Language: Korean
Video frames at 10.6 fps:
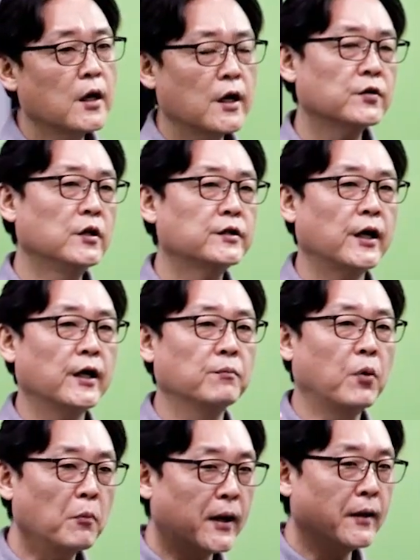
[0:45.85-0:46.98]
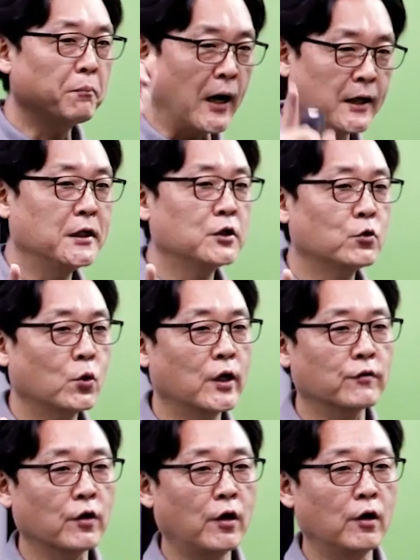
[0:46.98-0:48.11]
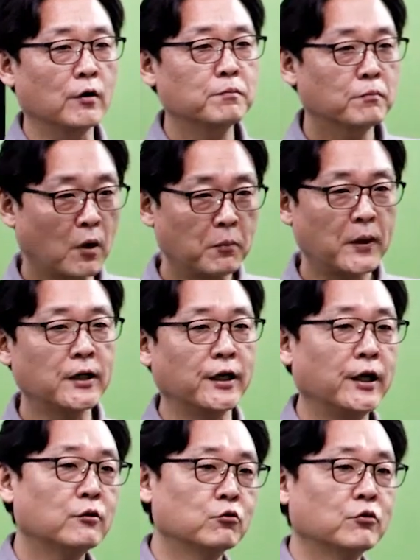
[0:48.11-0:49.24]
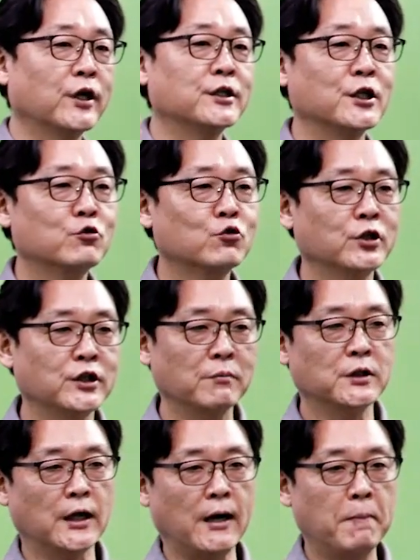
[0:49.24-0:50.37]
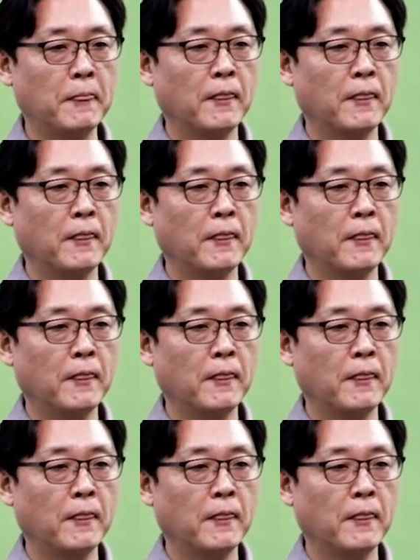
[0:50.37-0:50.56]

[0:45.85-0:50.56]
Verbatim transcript: 그래서 일단 법안 발의를 통해서 법안이 국회에 제출이 됩니다.